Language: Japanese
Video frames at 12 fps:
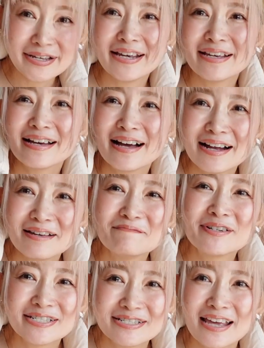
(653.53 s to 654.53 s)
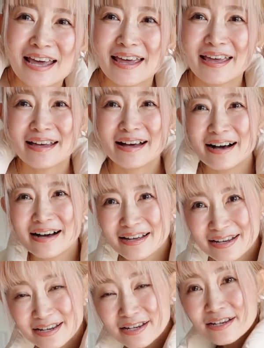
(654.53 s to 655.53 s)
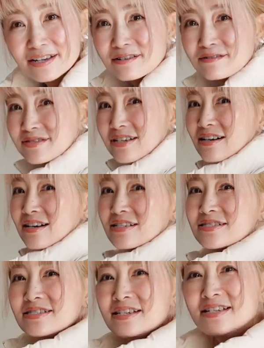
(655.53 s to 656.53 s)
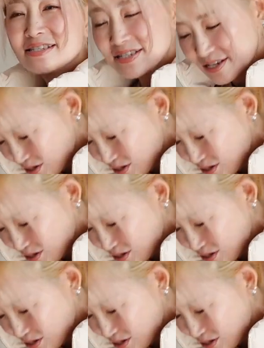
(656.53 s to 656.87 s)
にありますね。はい、こんな感じです。